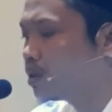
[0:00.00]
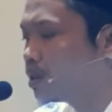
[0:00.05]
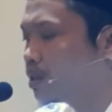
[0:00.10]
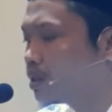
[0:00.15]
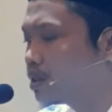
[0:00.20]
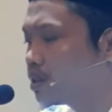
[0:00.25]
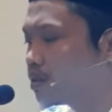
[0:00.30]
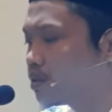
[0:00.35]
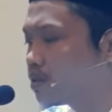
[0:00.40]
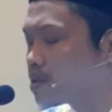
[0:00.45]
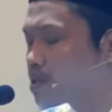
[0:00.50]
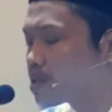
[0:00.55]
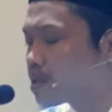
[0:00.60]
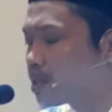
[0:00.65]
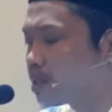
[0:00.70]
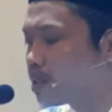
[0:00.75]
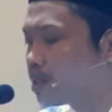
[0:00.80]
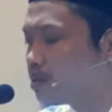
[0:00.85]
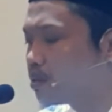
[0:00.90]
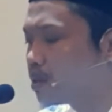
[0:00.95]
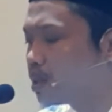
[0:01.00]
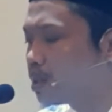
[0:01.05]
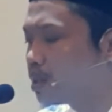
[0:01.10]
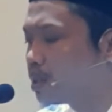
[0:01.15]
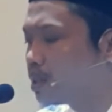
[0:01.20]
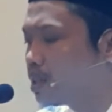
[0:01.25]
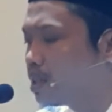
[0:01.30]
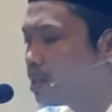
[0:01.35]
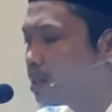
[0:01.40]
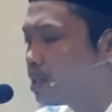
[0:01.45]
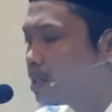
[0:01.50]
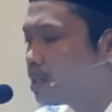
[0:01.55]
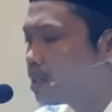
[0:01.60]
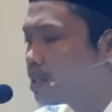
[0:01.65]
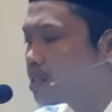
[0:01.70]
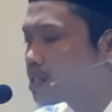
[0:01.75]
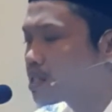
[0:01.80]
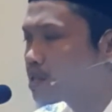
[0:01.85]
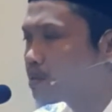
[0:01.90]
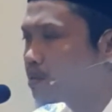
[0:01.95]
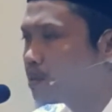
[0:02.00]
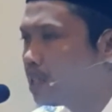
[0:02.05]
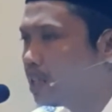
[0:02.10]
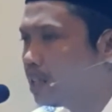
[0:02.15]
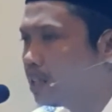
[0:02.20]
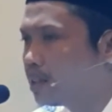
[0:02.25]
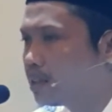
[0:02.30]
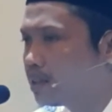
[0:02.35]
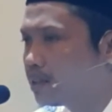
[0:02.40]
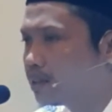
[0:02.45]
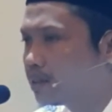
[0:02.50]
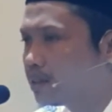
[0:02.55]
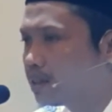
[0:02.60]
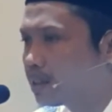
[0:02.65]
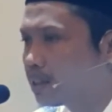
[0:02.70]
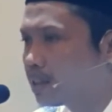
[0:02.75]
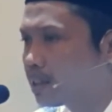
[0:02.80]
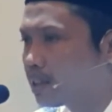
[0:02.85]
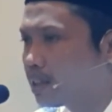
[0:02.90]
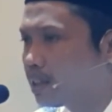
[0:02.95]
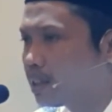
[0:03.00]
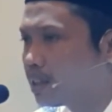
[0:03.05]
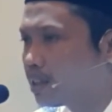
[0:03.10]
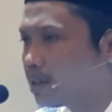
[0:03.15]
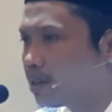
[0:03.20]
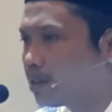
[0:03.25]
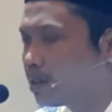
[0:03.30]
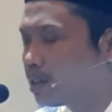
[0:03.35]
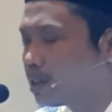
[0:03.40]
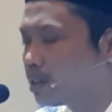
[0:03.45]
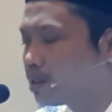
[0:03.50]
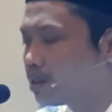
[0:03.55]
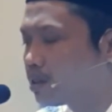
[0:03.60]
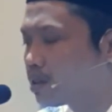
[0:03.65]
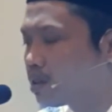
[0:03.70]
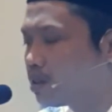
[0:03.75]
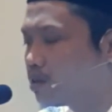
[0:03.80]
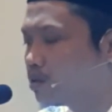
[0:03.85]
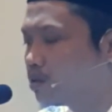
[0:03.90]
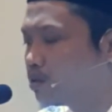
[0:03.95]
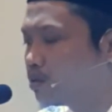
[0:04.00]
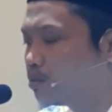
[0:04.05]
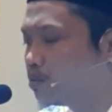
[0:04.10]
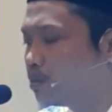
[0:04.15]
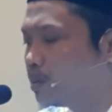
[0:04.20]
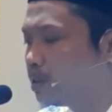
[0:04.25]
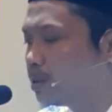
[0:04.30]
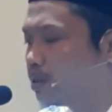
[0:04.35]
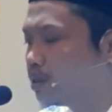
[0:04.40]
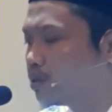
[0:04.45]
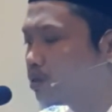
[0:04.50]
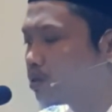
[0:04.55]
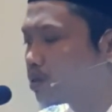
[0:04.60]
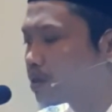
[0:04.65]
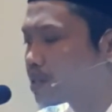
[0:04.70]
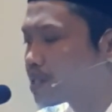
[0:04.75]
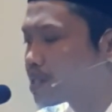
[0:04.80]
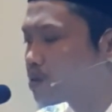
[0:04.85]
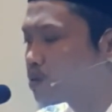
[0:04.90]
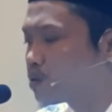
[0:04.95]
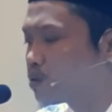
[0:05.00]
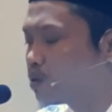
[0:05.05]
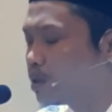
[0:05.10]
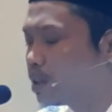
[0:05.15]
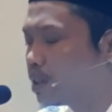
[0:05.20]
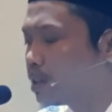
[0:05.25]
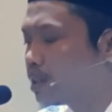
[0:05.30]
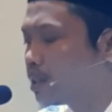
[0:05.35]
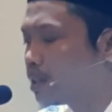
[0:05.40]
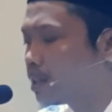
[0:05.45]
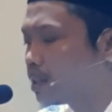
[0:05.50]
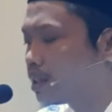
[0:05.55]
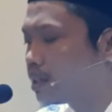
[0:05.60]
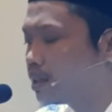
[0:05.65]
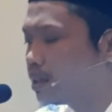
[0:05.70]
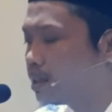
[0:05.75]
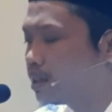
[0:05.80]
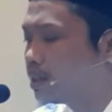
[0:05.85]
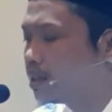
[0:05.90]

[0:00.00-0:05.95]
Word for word: alaihi wasallam, "Isma' dengarlah oleh engkau min Rasulillah